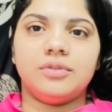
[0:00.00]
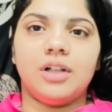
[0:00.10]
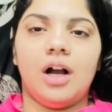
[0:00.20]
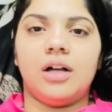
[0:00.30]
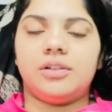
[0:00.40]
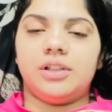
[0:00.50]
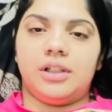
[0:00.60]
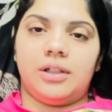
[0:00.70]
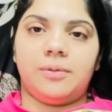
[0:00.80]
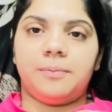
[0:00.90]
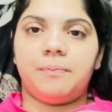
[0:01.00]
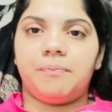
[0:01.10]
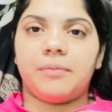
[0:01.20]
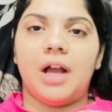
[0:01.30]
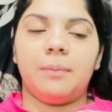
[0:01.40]
हाँ ठीक है
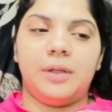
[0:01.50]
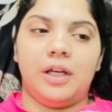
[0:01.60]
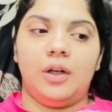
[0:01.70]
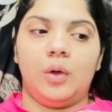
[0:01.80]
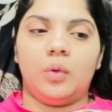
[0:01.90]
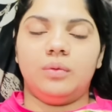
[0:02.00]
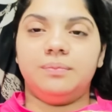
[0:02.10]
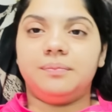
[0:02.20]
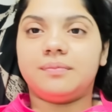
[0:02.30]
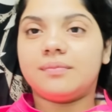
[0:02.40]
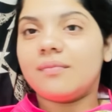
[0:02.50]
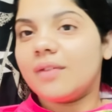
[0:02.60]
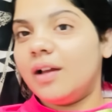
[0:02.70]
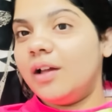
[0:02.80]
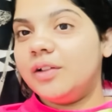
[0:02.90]
आप खेल हाँ।
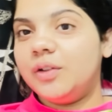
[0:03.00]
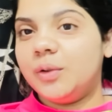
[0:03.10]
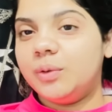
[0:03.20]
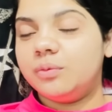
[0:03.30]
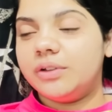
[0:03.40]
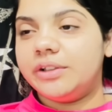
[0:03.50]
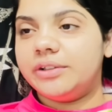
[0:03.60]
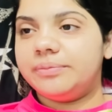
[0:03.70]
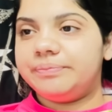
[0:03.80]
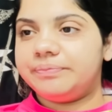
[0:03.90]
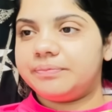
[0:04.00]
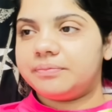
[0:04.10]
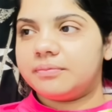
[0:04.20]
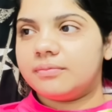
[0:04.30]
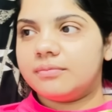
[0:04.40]
तो फिर
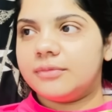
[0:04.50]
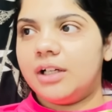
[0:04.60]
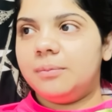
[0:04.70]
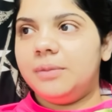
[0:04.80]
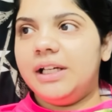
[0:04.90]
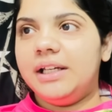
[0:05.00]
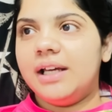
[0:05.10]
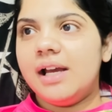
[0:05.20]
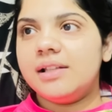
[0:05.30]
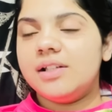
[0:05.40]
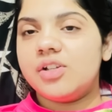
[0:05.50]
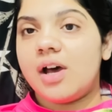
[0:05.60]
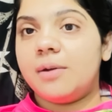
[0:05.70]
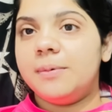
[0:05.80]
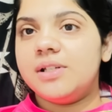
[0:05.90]
हाँ। हम लेके आए थे
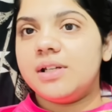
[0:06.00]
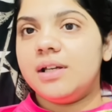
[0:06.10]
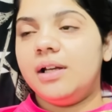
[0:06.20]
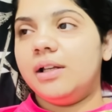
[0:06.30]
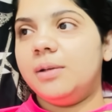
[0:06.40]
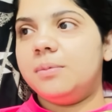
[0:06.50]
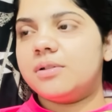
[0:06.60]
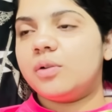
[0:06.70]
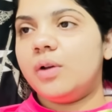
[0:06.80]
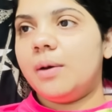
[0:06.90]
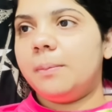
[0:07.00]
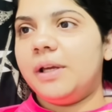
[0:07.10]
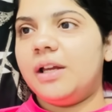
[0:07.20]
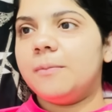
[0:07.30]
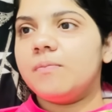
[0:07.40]
चार बजे के करीब उसको यहाँ
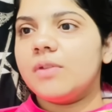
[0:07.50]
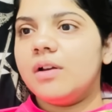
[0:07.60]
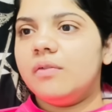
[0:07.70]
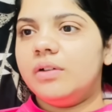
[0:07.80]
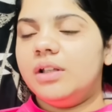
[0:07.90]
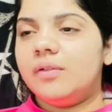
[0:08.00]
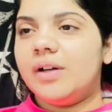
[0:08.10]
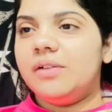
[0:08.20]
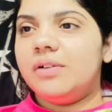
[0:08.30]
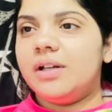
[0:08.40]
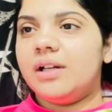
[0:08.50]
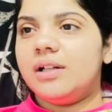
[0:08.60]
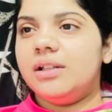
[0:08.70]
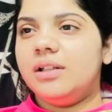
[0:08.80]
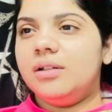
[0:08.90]
पे दवाई
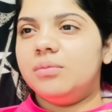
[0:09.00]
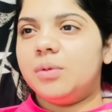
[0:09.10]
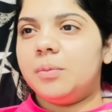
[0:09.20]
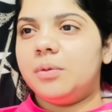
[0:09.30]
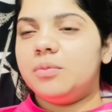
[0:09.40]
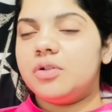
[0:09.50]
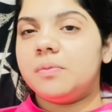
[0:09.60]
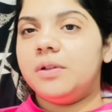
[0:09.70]
वगैरह दी मम्मी ने मुझे भी